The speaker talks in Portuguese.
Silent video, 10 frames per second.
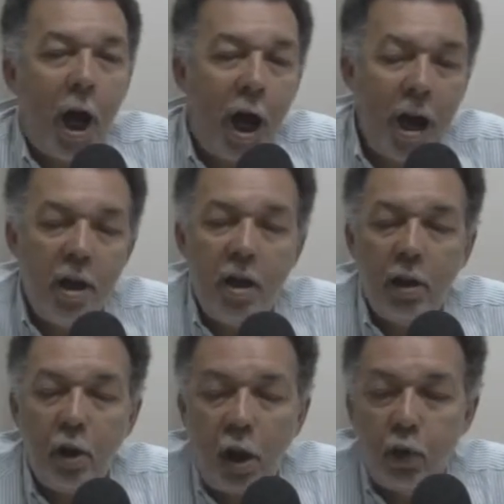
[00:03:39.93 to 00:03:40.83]

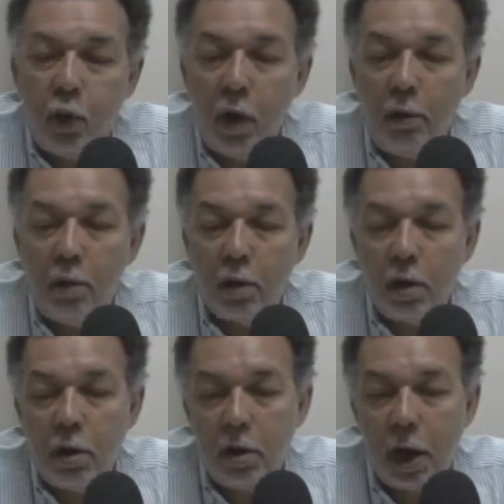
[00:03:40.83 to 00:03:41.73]
aí nós
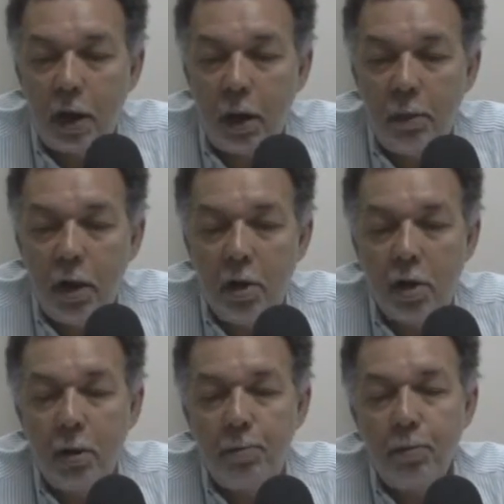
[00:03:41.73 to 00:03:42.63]
vamos
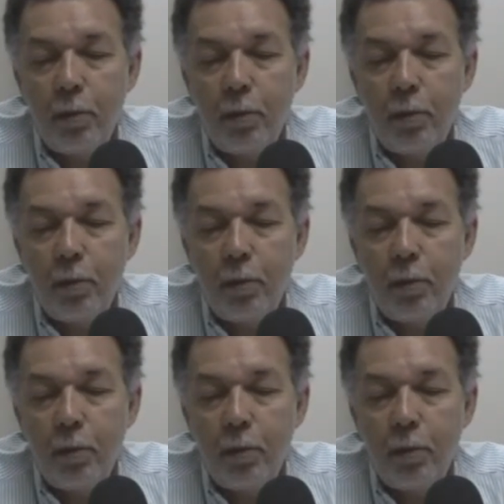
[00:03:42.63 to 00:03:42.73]
exatamente